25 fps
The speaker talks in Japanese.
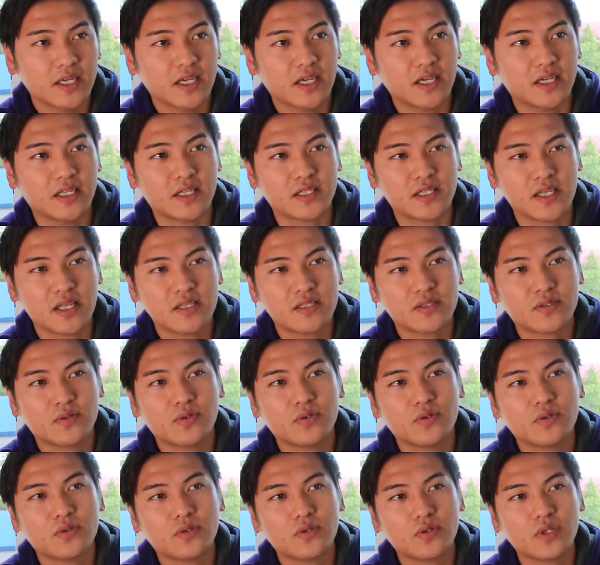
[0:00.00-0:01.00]
えですね、そ
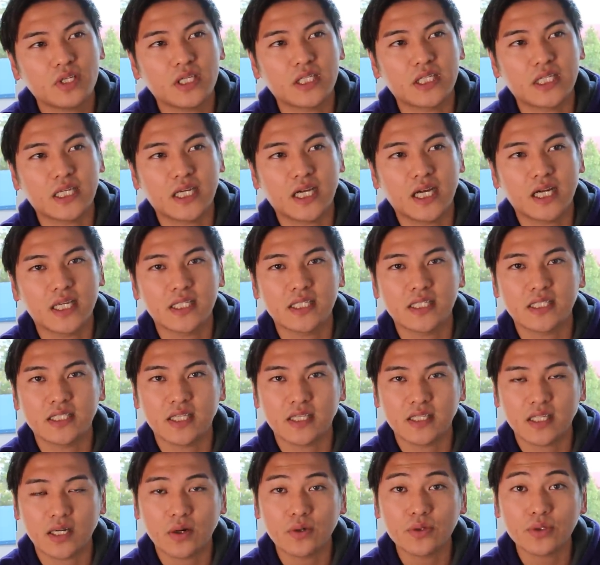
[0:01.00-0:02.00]
の時に感じ
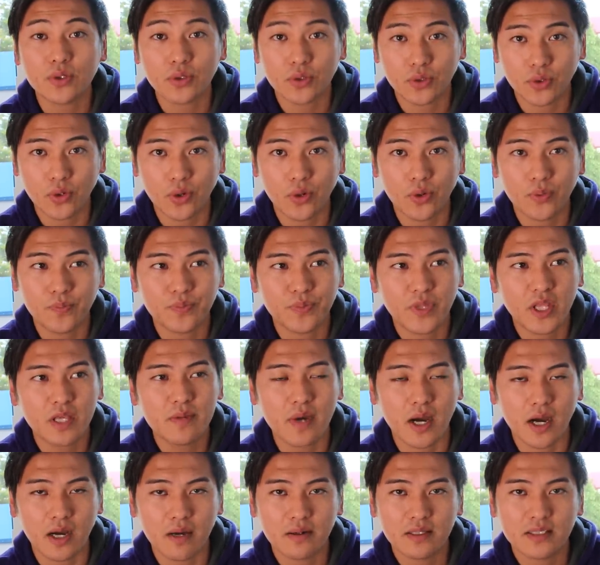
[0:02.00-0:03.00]
ていたことと、
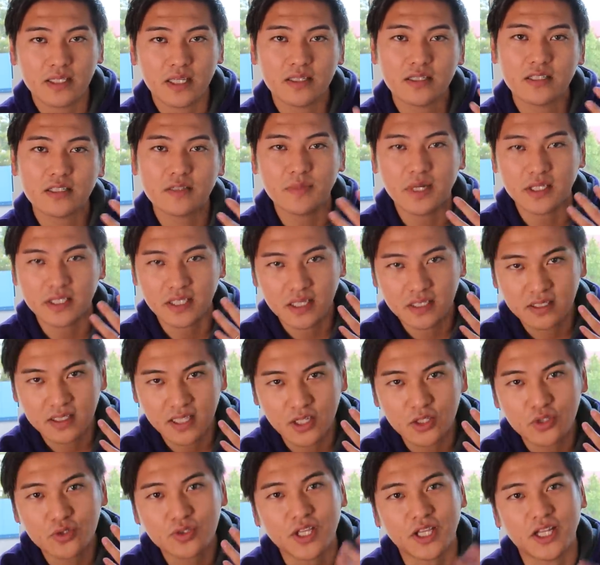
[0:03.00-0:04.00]
今、先日まあ30
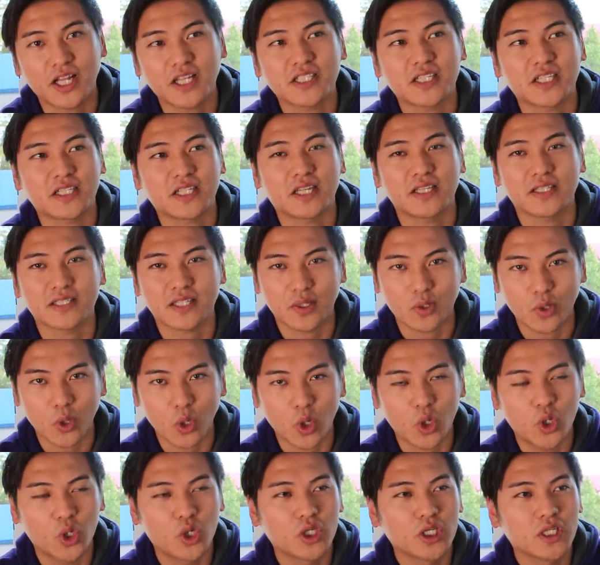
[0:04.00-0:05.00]
歳になっちゃったんですけ
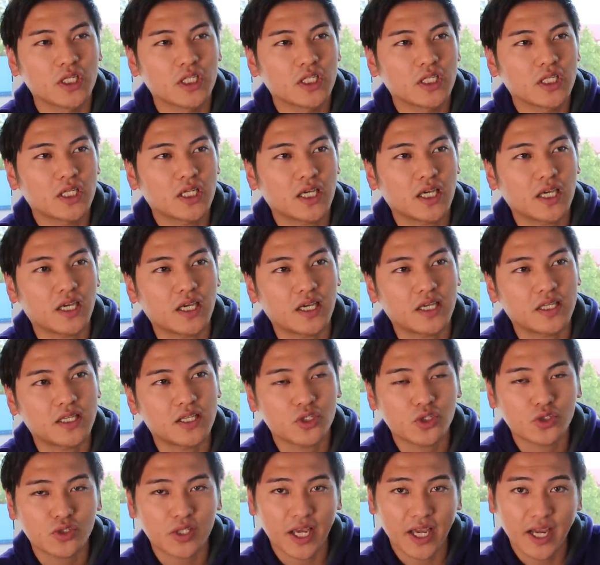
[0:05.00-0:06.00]
ど、え
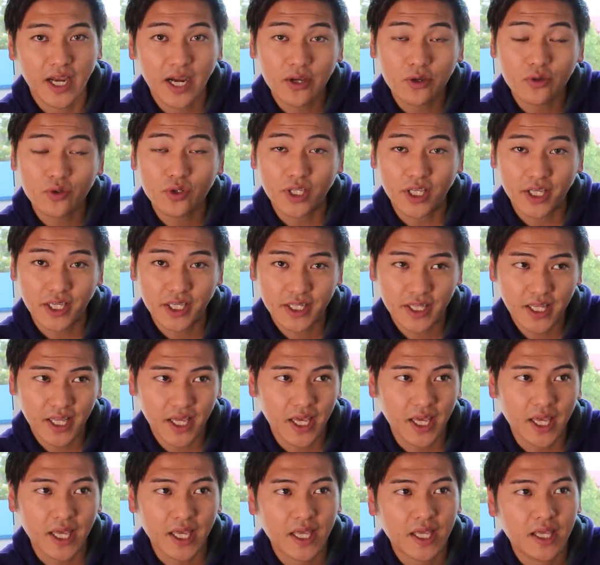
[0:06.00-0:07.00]
20代歩んでき
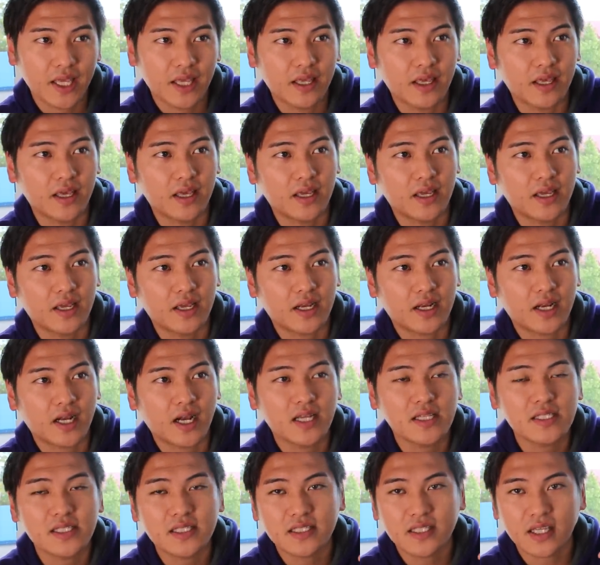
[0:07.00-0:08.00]
て、え
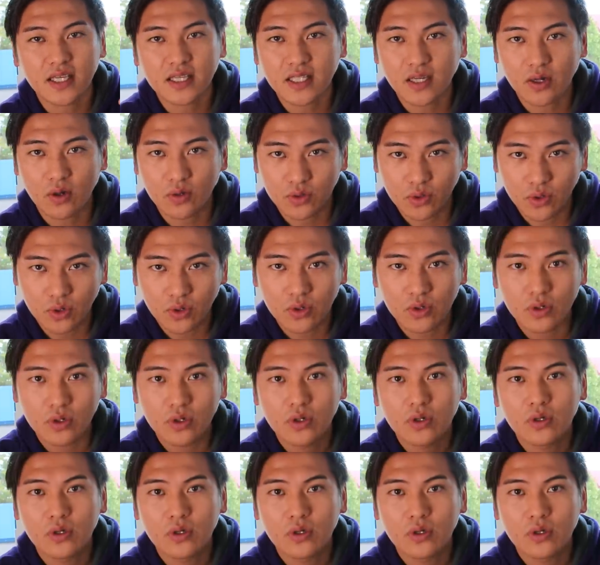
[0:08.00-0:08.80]
感じてきたこと、